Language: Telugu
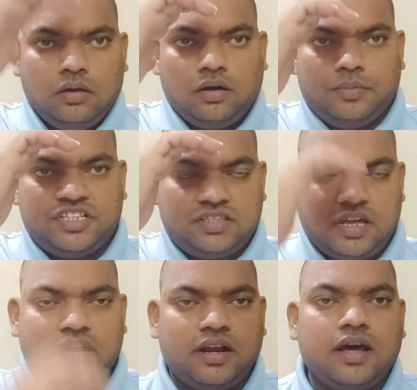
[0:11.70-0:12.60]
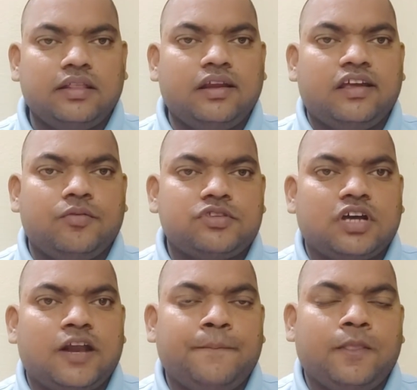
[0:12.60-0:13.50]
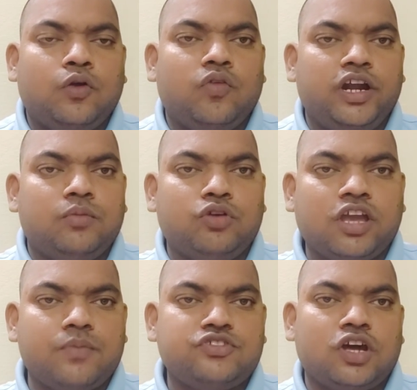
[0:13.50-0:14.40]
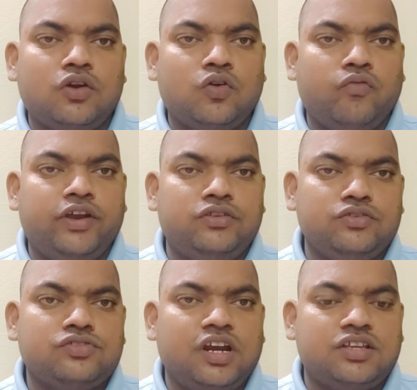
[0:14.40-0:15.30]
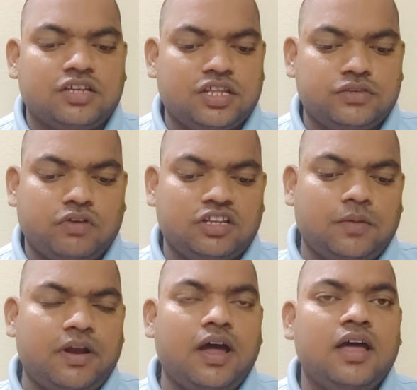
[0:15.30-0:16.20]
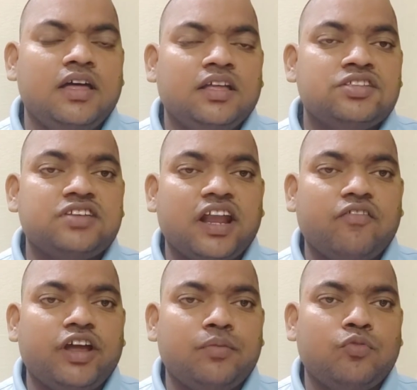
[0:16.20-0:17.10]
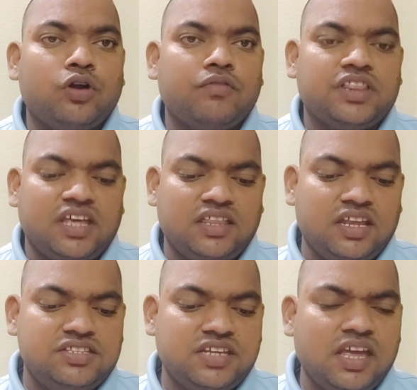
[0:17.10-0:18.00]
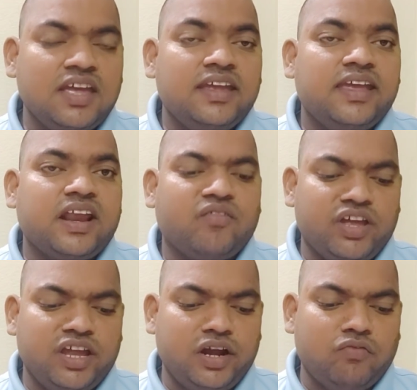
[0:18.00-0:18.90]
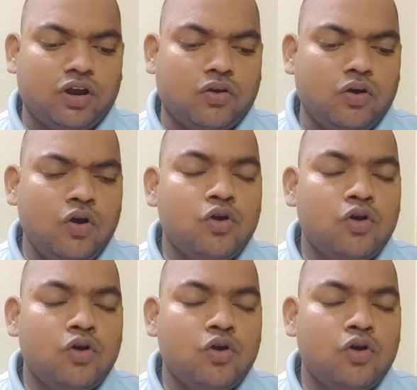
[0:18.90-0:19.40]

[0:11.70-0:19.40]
నమస్తే అన్న అందరికీ నమస్కారం కువైట్ ముఖ్యాంశాలు కువైట్ న్యూస్ కెలెట్స్కి స్వాగతం అన్న జనవరి మూడవ తేదీ నుంచి ఇరవై ఏడు వరకు